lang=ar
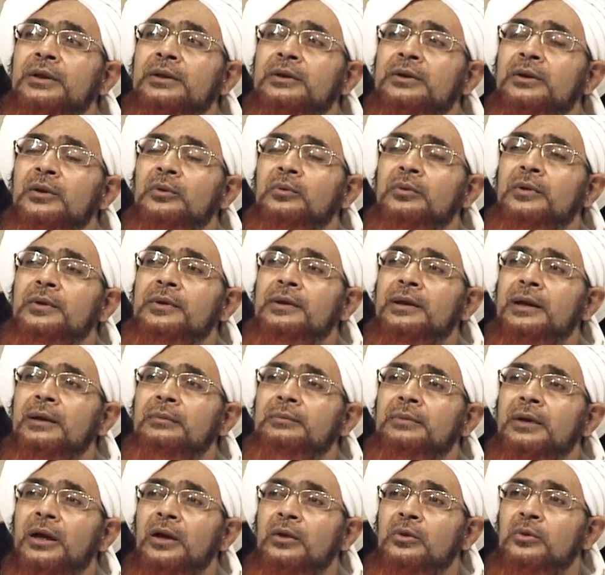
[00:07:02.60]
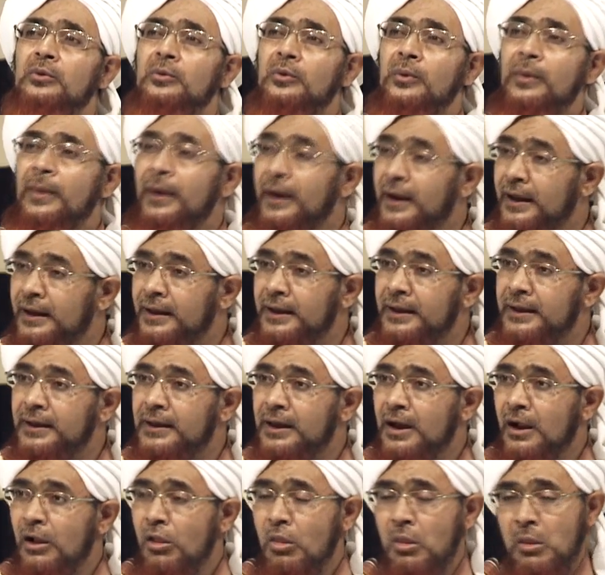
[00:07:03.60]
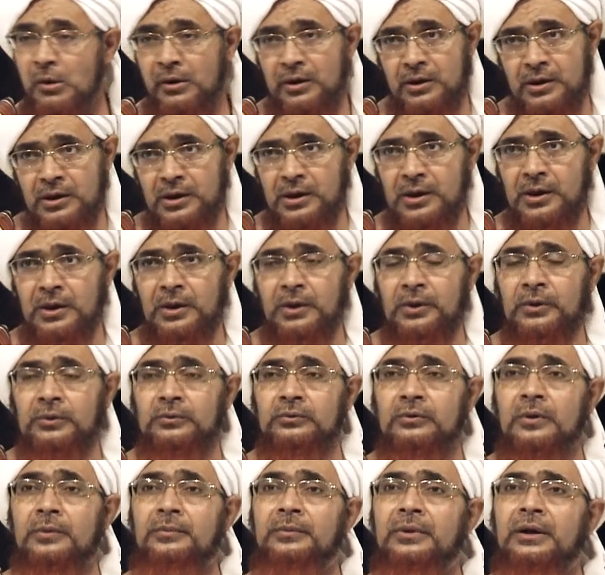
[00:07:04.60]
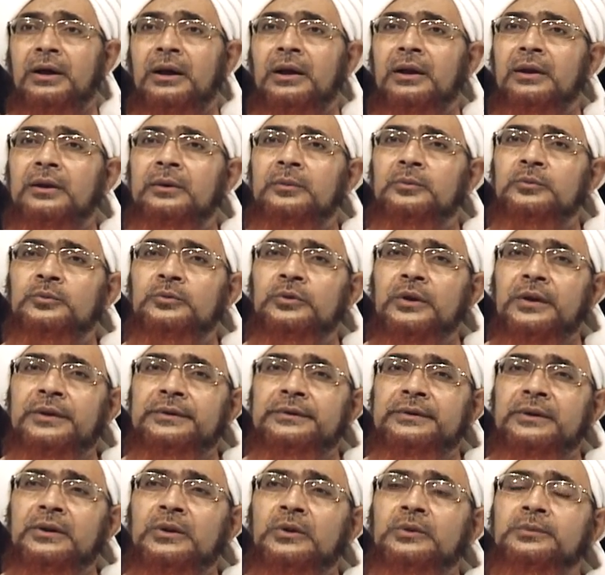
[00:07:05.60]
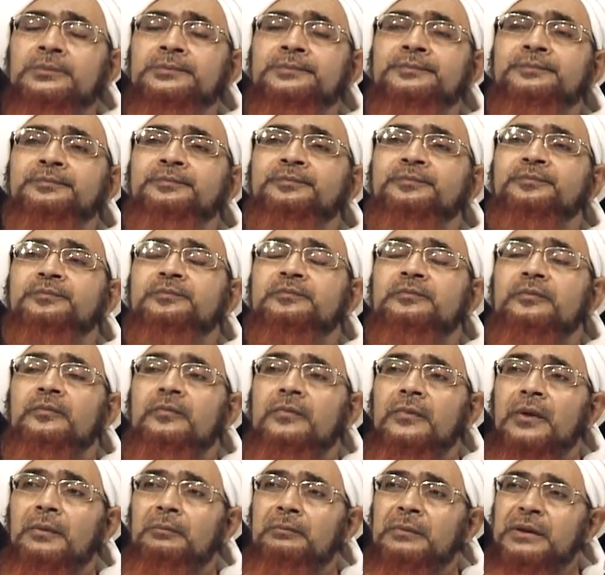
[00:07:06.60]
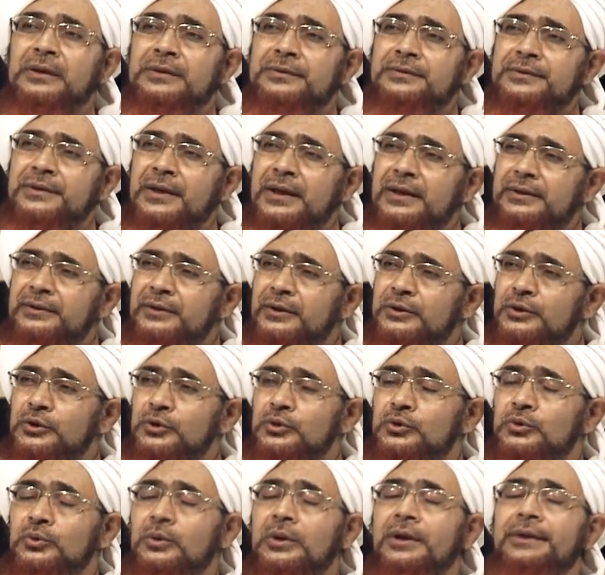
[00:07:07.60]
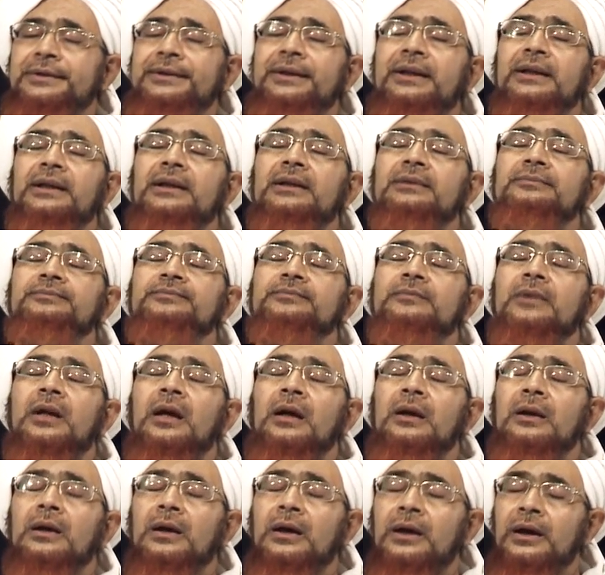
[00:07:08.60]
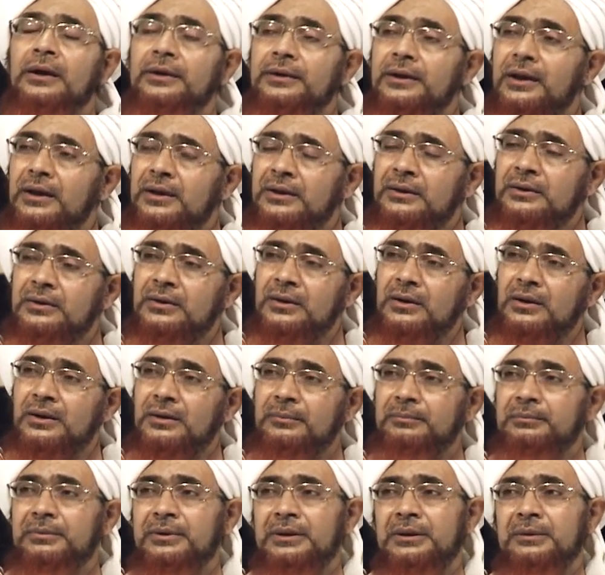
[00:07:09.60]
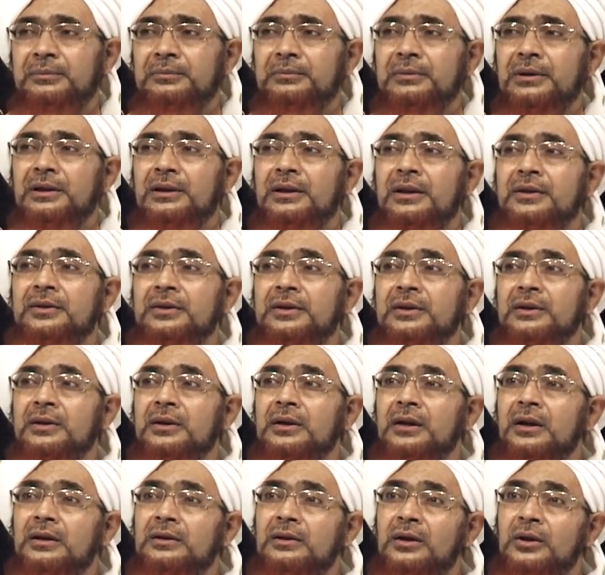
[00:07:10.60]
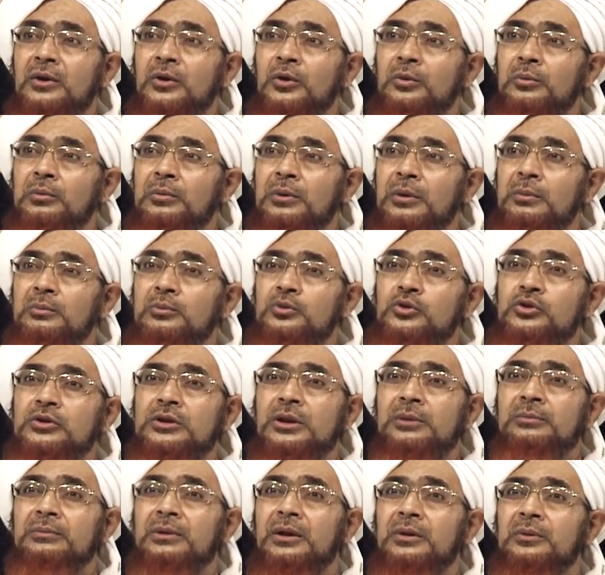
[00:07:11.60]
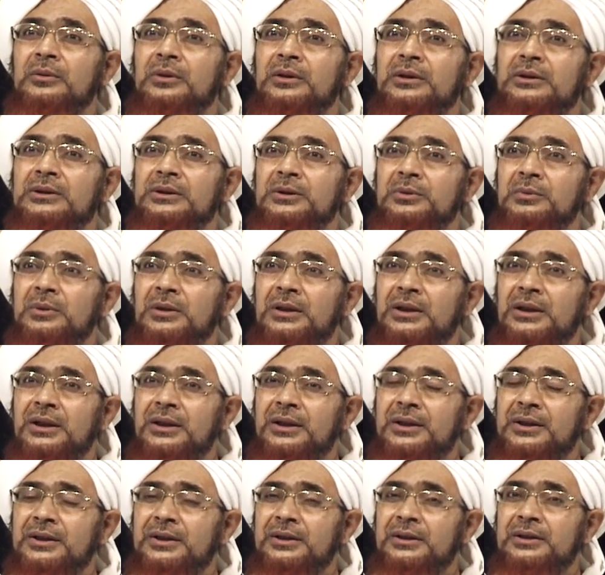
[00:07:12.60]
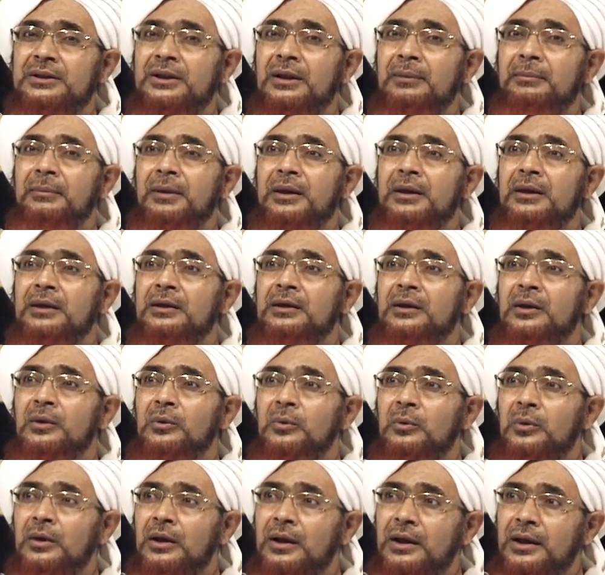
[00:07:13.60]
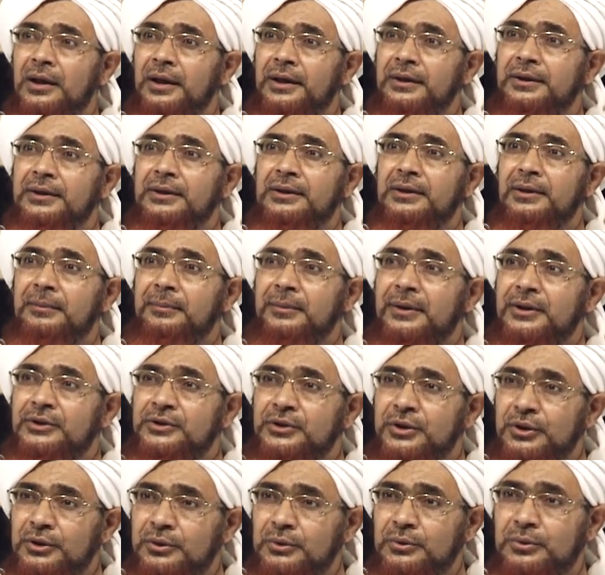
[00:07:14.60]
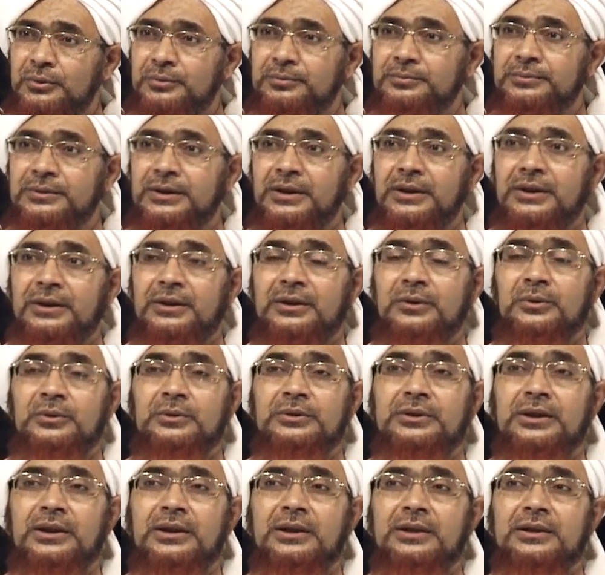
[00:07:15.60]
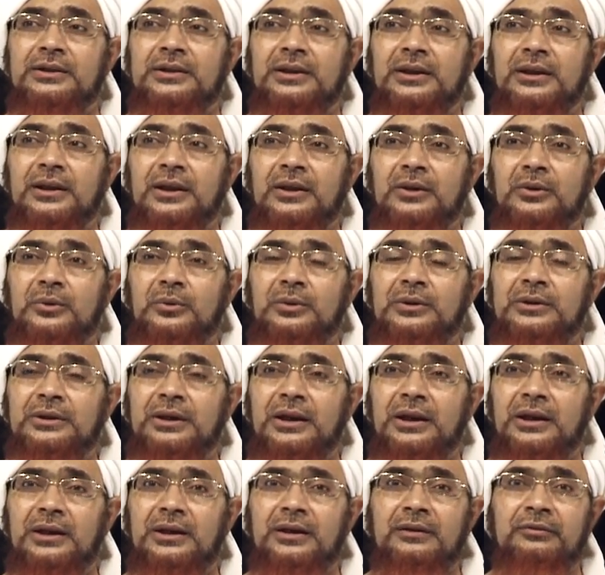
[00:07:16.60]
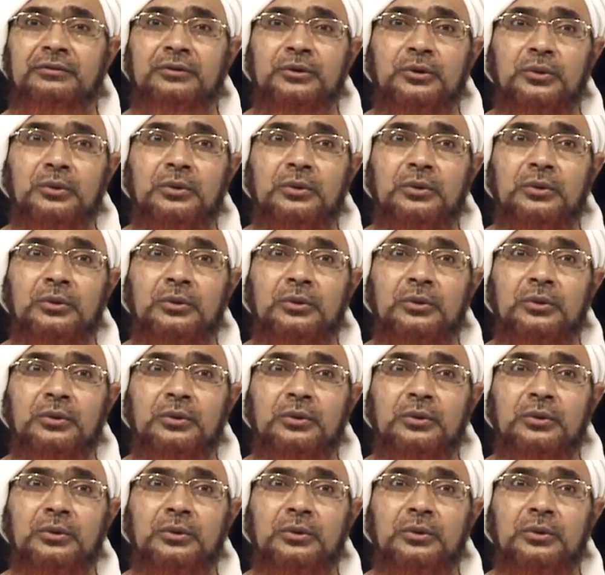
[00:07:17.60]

نجوا إذ لم يحضروا ذلك وما علموا انهم من ساده الشهداء الاحياء عند ربهم الذين قال لهم رب السماوات والارض تمنوا علي ما شئتم يقول جل جلاله وتعالى في